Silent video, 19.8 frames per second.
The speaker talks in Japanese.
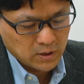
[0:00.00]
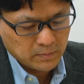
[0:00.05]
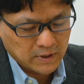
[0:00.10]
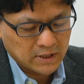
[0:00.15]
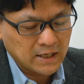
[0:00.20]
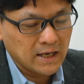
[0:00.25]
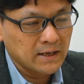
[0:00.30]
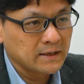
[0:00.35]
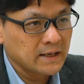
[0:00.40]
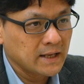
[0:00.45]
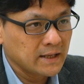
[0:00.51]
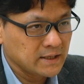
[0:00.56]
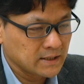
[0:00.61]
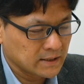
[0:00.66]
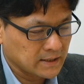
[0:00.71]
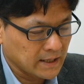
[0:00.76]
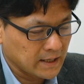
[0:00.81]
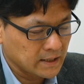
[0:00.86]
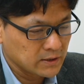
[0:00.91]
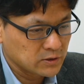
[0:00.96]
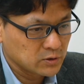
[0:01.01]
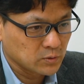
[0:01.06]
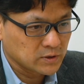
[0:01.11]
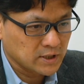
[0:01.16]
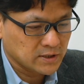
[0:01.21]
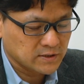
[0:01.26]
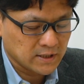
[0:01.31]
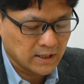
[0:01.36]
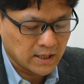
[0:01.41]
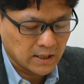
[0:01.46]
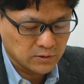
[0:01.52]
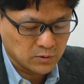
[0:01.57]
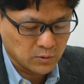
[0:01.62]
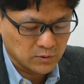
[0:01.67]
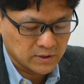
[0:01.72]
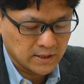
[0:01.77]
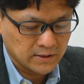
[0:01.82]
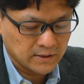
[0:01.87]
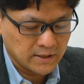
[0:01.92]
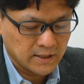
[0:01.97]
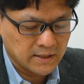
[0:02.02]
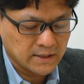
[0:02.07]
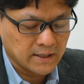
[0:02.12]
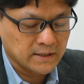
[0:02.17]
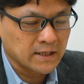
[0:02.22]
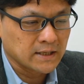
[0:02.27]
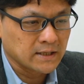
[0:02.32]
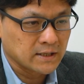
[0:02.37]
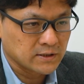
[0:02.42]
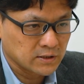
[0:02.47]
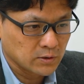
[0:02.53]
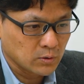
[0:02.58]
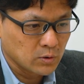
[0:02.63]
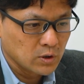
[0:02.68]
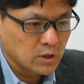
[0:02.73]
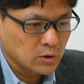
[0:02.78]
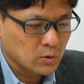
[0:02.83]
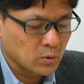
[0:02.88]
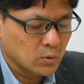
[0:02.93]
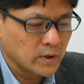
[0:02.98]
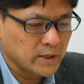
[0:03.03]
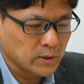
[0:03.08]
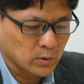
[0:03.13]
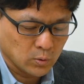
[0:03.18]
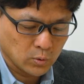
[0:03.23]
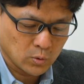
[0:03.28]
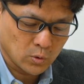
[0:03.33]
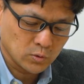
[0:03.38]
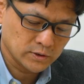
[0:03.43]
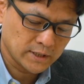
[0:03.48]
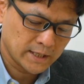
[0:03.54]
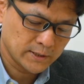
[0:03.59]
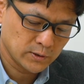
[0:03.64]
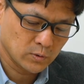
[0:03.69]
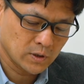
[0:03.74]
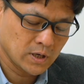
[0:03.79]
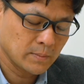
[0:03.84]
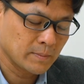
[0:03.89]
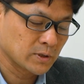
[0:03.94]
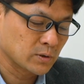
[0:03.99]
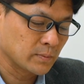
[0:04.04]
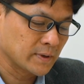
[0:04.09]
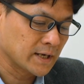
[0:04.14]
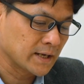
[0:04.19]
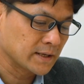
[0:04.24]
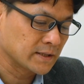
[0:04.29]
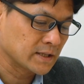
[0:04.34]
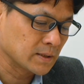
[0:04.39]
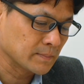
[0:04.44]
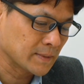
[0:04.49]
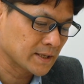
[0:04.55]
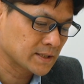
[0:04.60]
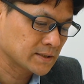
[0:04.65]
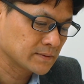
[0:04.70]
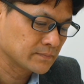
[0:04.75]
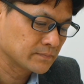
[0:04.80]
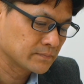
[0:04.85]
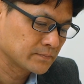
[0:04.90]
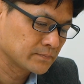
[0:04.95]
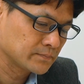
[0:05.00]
まあ、関連委員会、調達価格等算定委員会ってあるんですけど、ここへの報告内容がまとめられています。